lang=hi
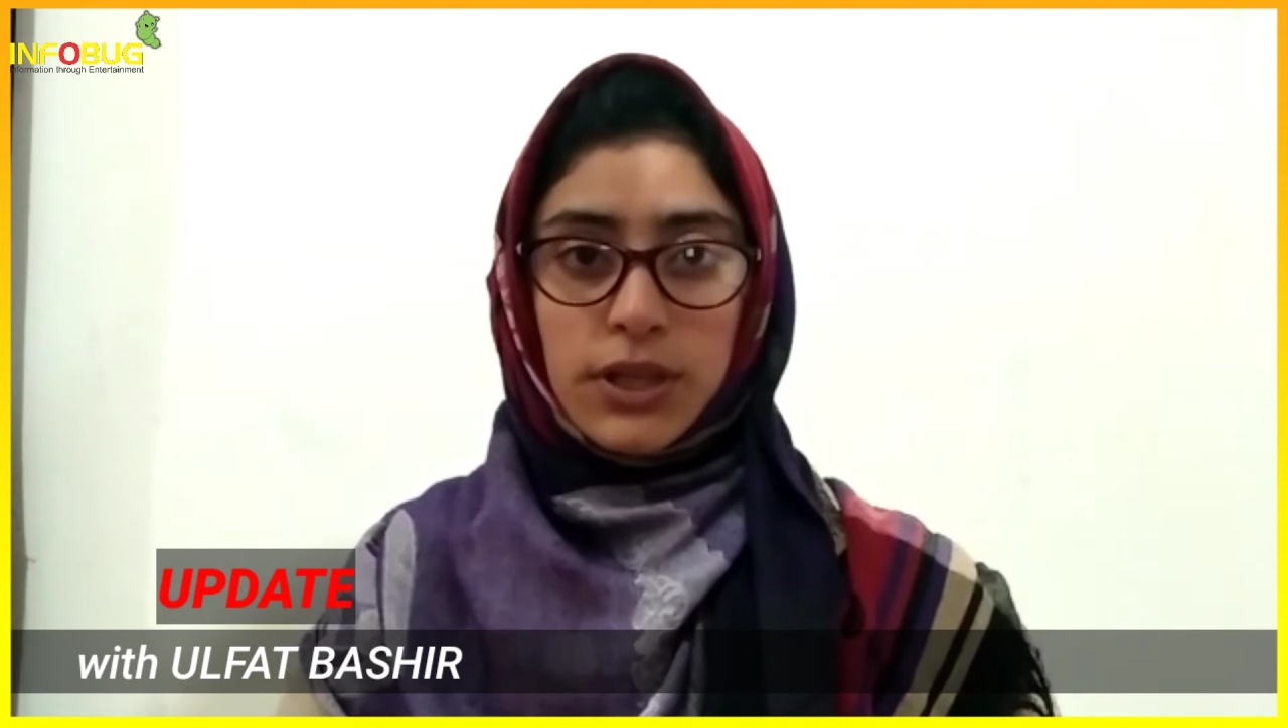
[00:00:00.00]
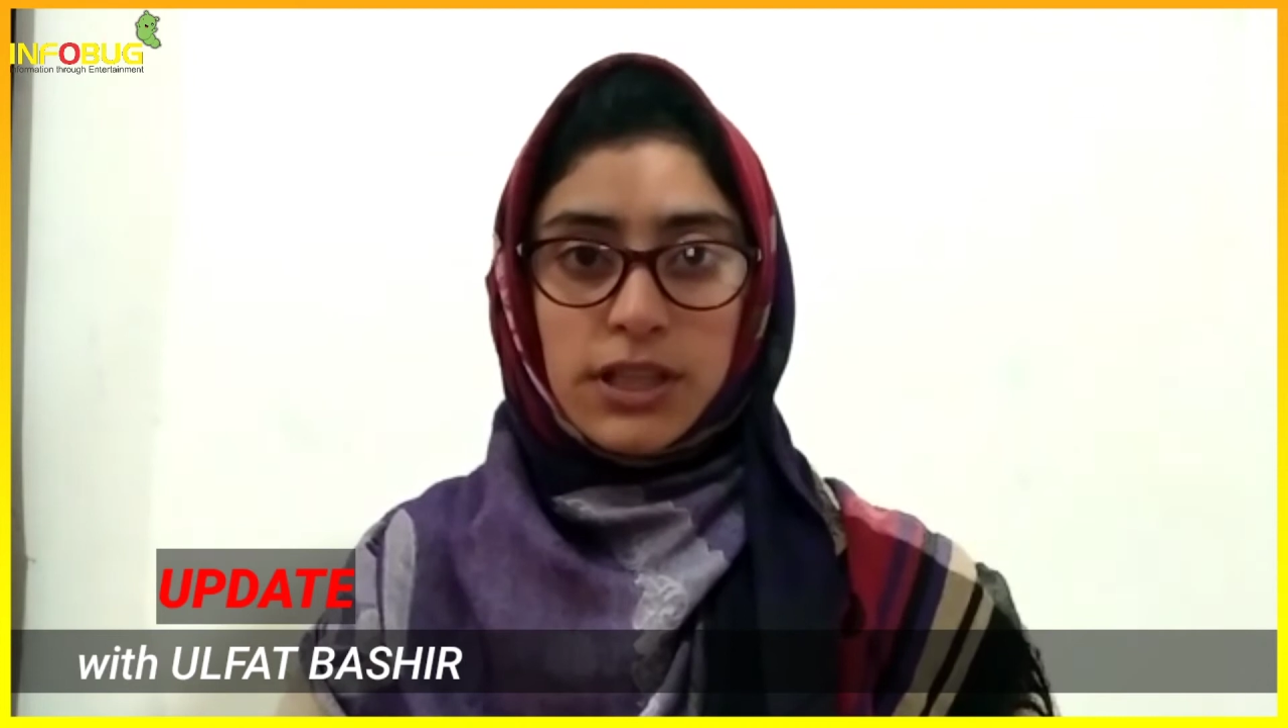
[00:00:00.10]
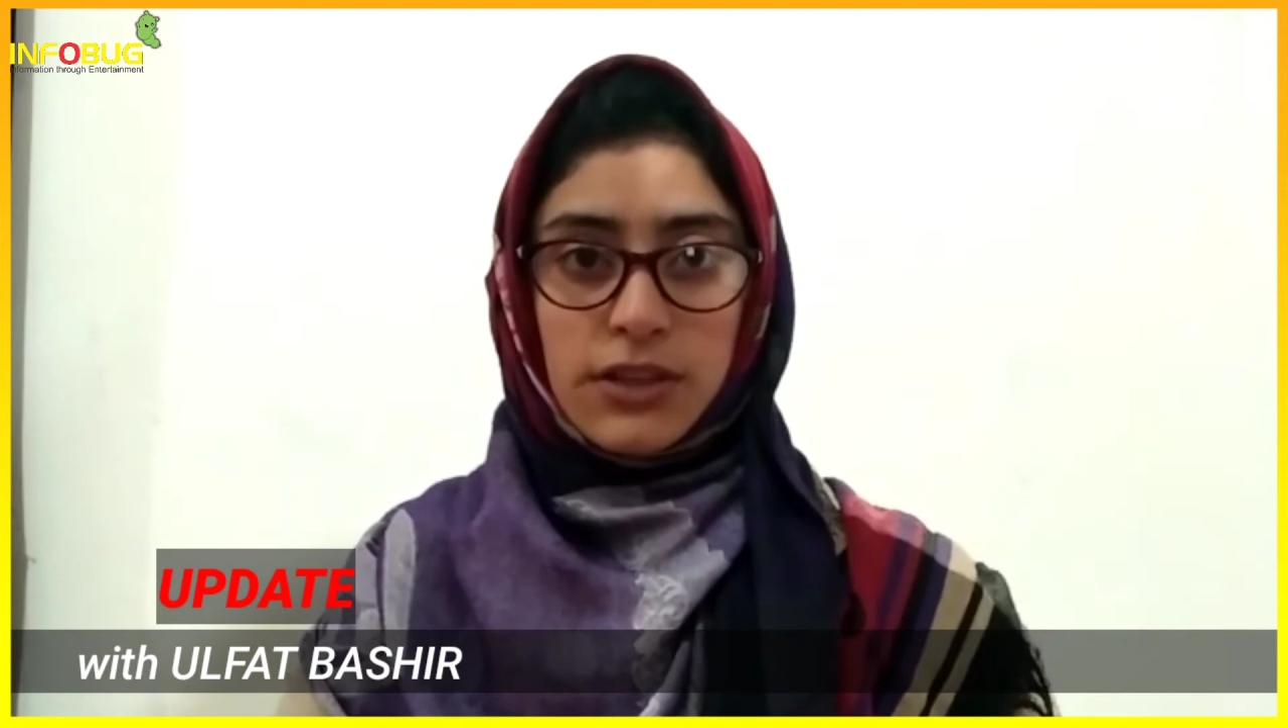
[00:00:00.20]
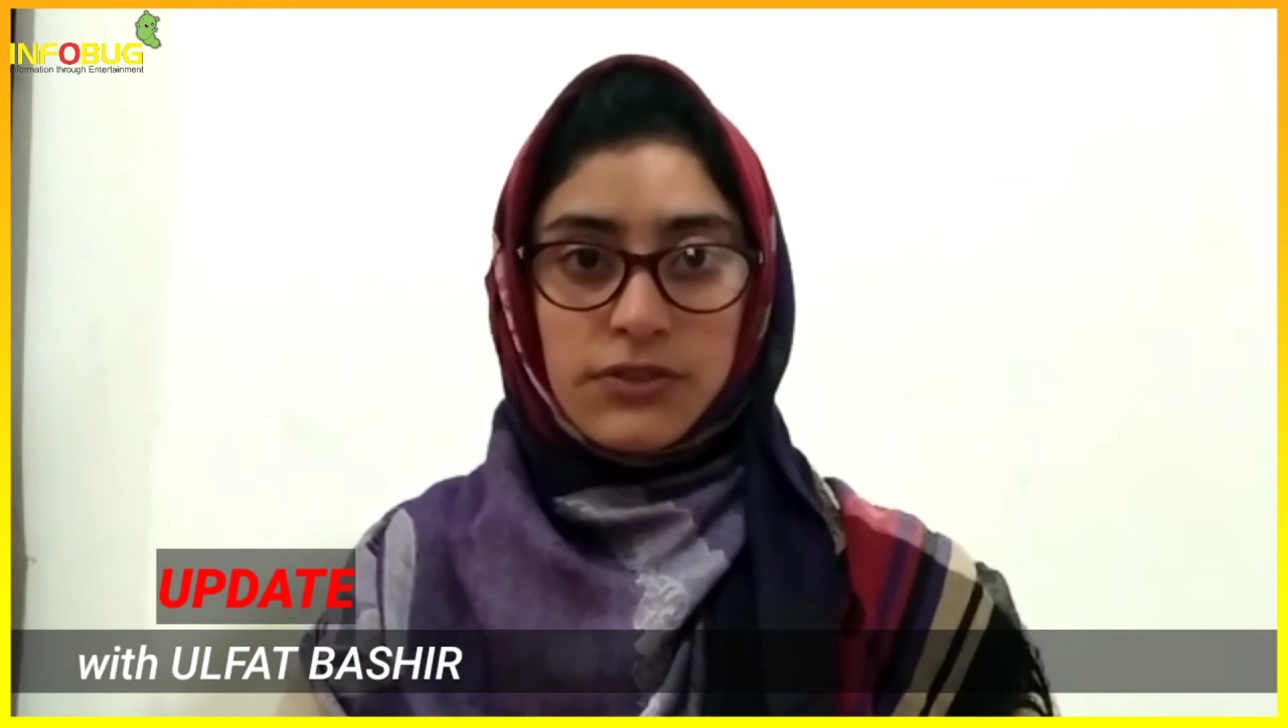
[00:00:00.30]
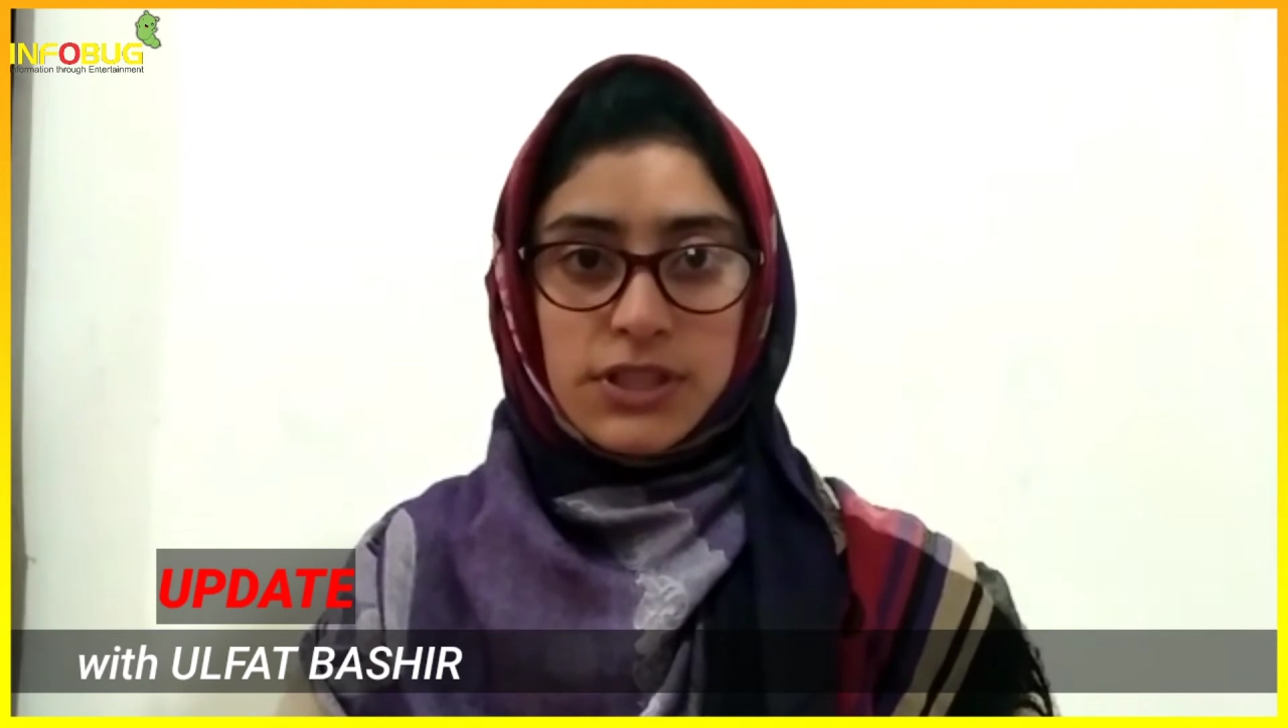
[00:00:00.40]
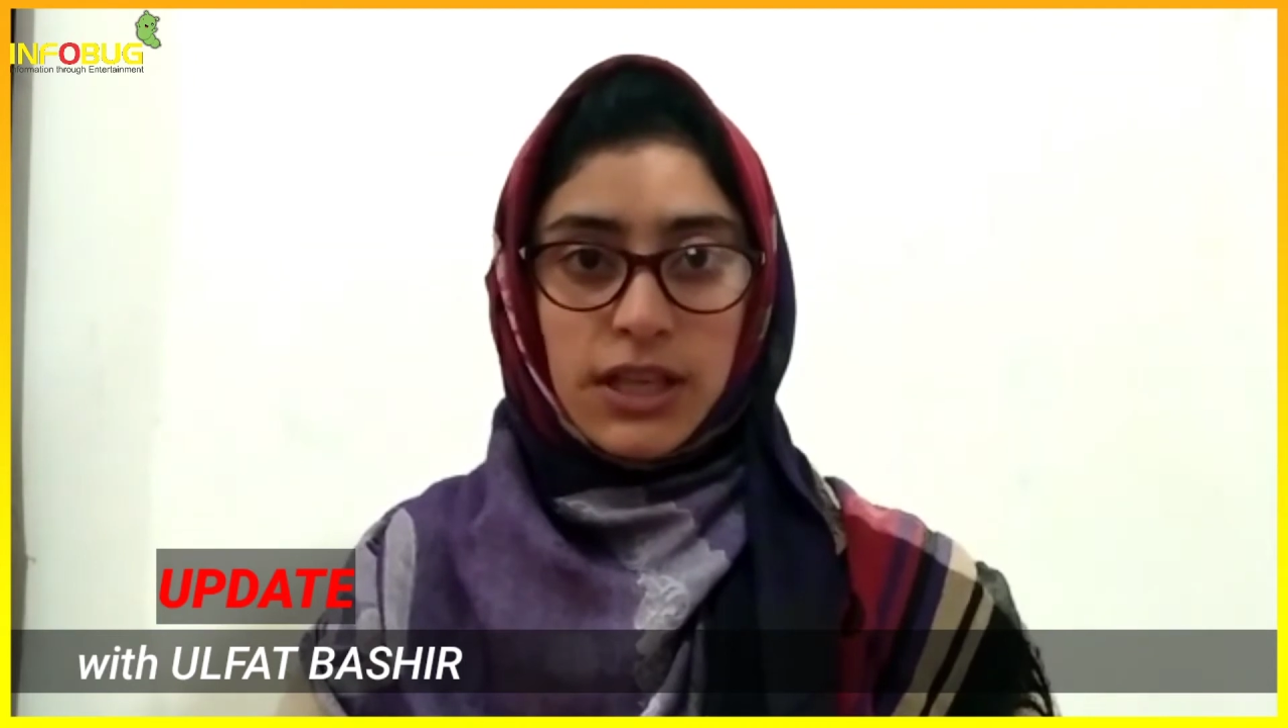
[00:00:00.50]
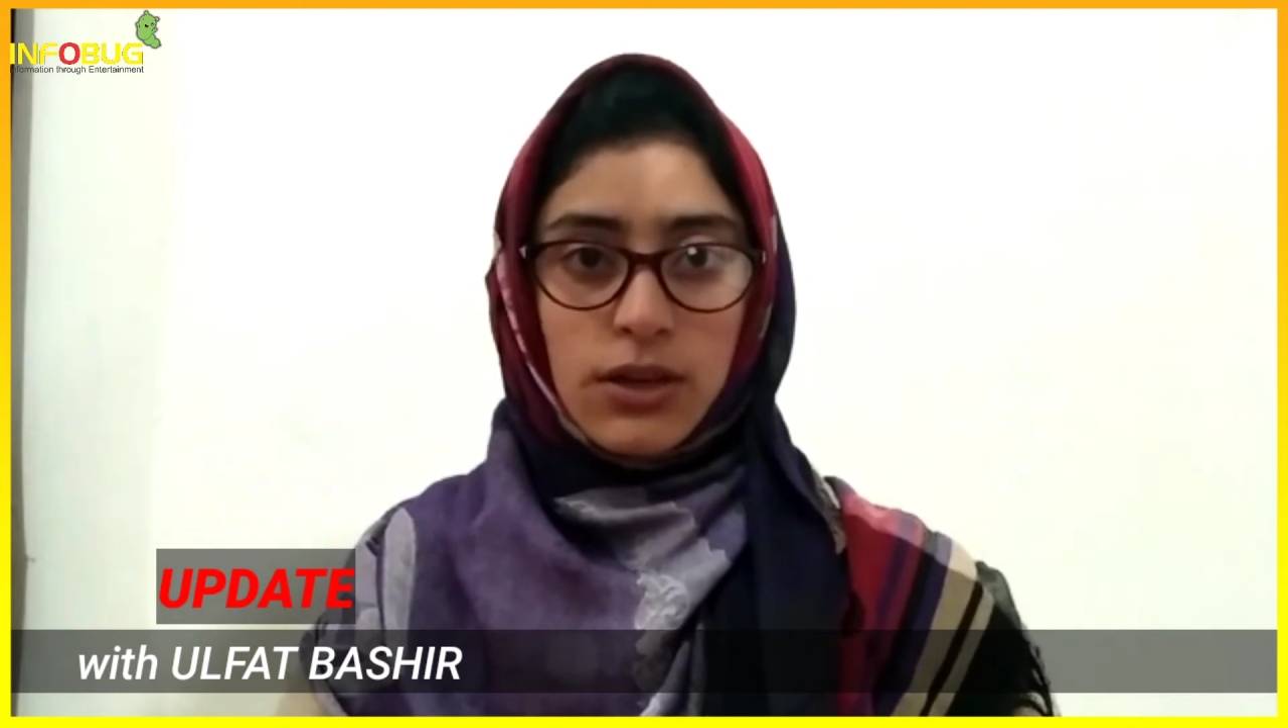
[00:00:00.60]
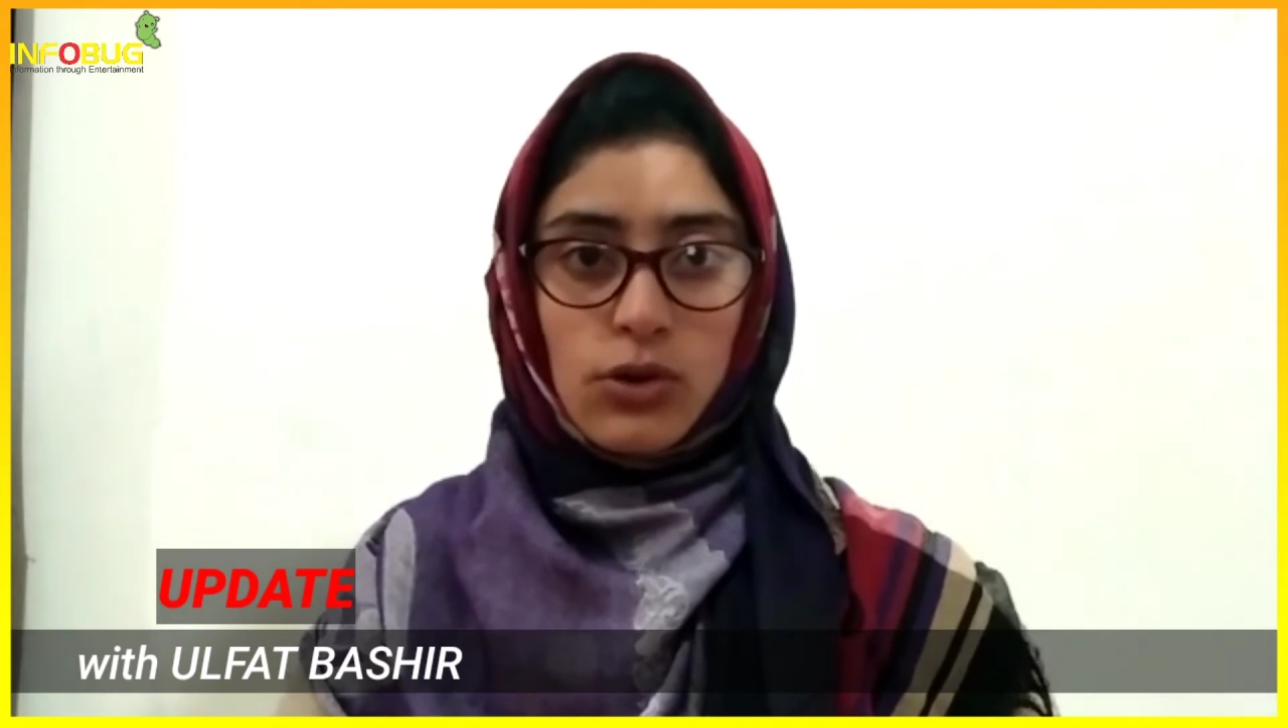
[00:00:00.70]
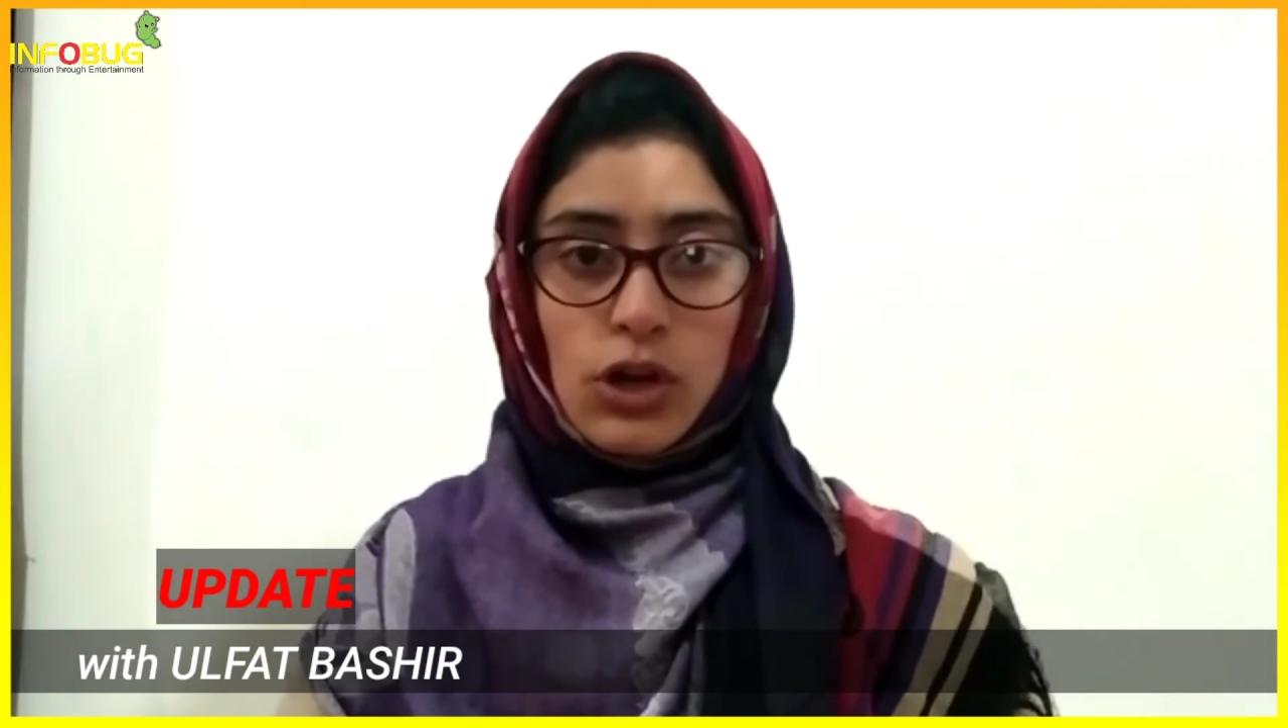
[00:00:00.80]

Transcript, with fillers: की तरफ से